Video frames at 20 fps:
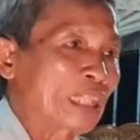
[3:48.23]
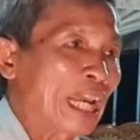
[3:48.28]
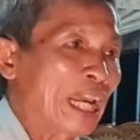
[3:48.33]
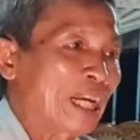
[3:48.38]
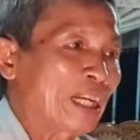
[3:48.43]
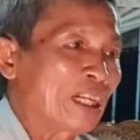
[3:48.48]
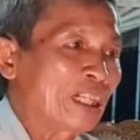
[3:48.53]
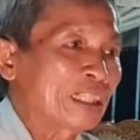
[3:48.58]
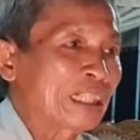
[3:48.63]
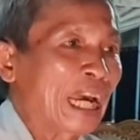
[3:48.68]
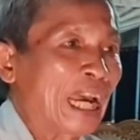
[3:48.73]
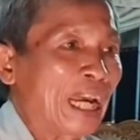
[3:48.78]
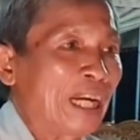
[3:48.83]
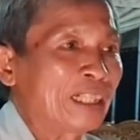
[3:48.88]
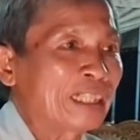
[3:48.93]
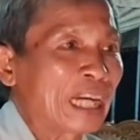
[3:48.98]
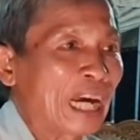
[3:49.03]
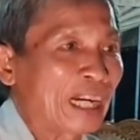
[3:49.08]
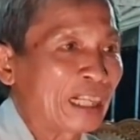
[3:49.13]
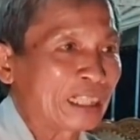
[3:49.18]
sang hơn
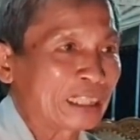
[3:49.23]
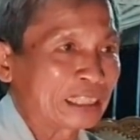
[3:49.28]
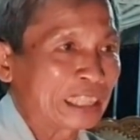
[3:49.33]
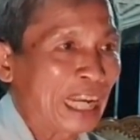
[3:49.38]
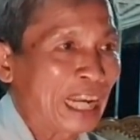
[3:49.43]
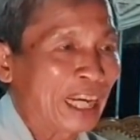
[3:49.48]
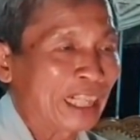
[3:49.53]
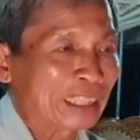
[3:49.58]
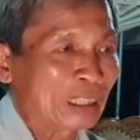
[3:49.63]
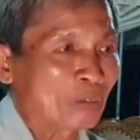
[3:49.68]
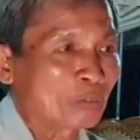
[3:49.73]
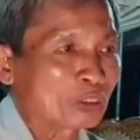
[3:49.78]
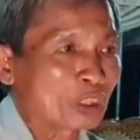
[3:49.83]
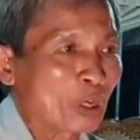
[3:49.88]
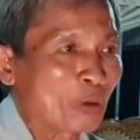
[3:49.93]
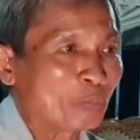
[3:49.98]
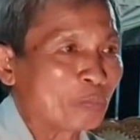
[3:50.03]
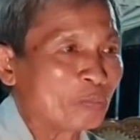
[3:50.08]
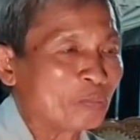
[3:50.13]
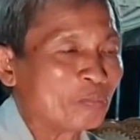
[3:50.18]
cả gần xa trong
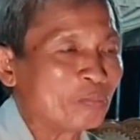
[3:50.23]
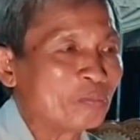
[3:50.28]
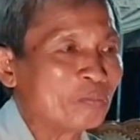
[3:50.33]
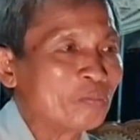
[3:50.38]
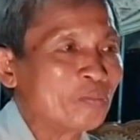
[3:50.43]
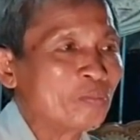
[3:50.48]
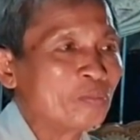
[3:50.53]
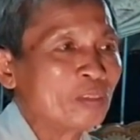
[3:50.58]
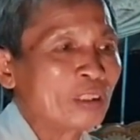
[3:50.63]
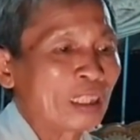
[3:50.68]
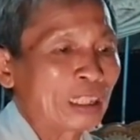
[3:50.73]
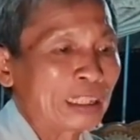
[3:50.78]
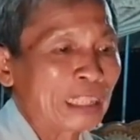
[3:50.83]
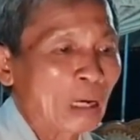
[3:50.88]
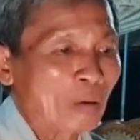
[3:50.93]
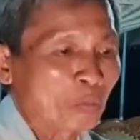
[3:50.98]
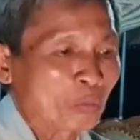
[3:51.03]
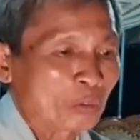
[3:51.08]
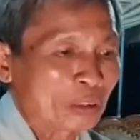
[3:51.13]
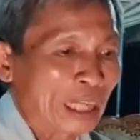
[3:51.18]
vùng
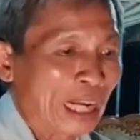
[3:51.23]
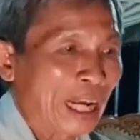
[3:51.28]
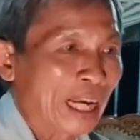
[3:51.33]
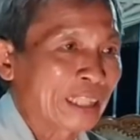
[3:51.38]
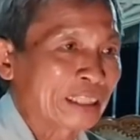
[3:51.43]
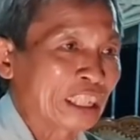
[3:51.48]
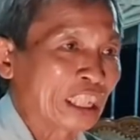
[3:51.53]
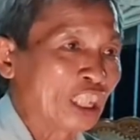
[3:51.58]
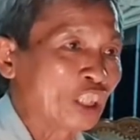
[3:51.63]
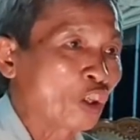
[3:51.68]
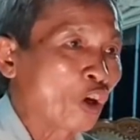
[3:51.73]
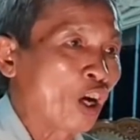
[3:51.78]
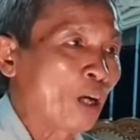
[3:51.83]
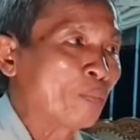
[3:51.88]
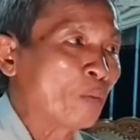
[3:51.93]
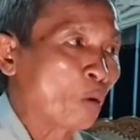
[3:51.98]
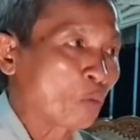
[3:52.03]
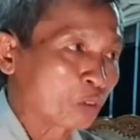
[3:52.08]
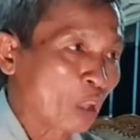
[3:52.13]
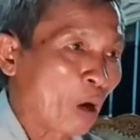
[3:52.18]
đông ra chỉ có
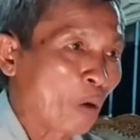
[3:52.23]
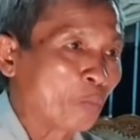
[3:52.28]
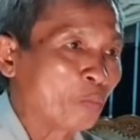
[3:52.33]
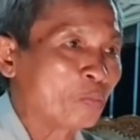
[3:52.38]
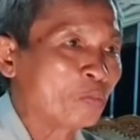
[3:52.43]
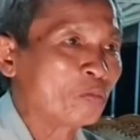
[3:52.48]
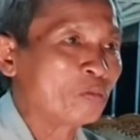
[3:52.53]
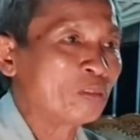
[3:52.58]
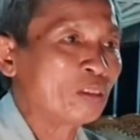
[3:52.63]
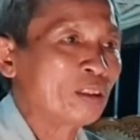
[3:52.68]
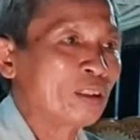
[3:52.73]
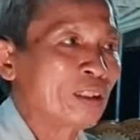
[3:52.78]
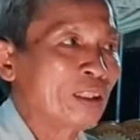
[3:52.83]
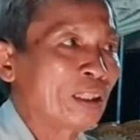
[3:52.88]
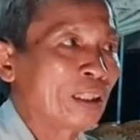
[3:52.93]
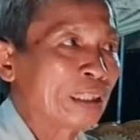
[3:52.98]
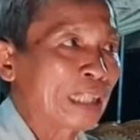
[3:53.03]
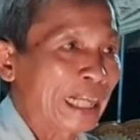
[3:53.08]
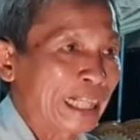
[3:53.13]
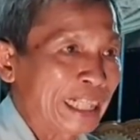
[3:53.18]
một thùng
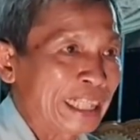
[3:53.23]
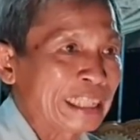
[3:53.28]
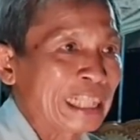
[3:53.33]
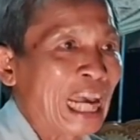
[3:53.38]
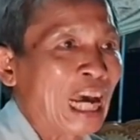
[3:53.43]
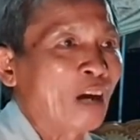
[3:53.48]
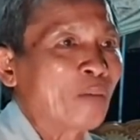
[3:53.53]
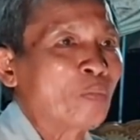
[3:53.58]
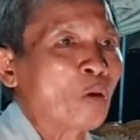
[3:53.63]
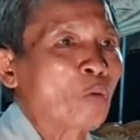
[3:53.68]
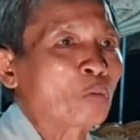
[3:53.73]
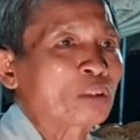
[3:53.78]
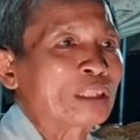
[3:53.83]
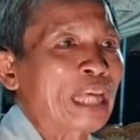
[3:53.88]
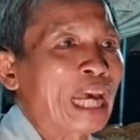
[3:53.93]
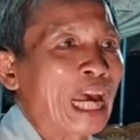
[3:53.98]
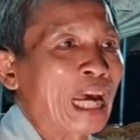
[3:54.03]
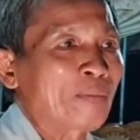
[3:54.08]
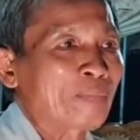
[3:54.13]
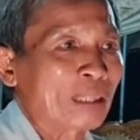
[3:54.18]
lấy vào một
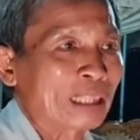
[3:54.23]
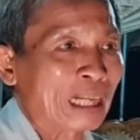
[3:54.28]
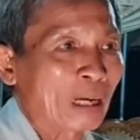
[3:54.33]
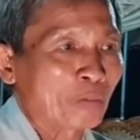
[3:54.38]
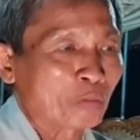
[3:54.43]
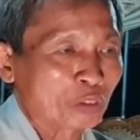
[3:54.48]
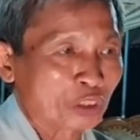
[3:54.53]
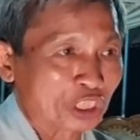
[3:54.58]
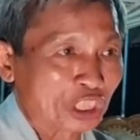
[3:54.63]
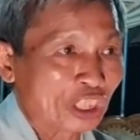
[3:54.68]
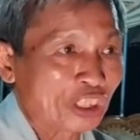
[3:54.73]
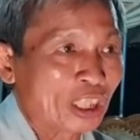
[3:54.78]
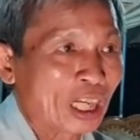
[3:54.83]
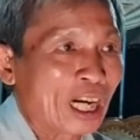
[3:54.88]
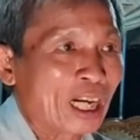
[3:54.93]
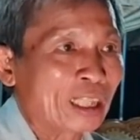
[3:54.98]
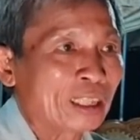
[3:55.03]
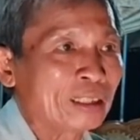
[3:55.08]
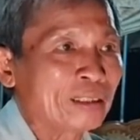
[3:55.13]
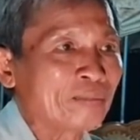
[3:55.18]
dạ mà lòng chưa
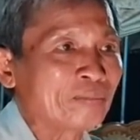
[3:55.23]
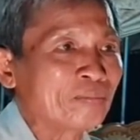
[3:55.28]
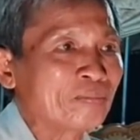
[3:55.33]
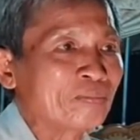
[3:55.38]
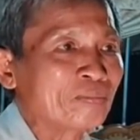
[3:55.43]
ưng